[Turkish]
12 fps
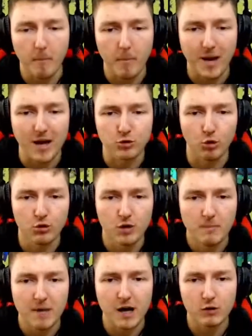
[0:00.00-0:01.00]
Pardon,
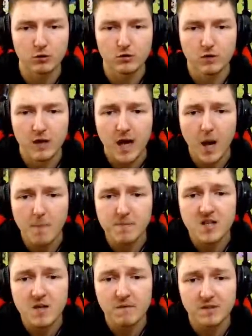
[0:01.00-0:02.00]
pardon. Hep
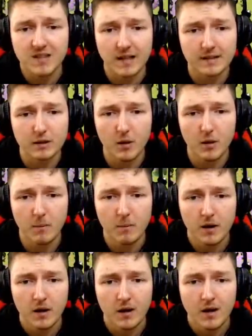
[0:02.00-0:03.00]
shift zannediyor.
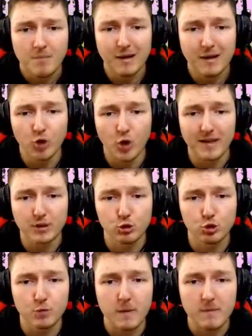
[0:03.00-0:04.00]
Ben normalde
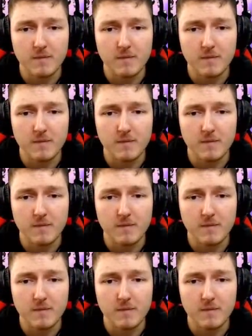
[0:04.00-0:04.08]
tutmam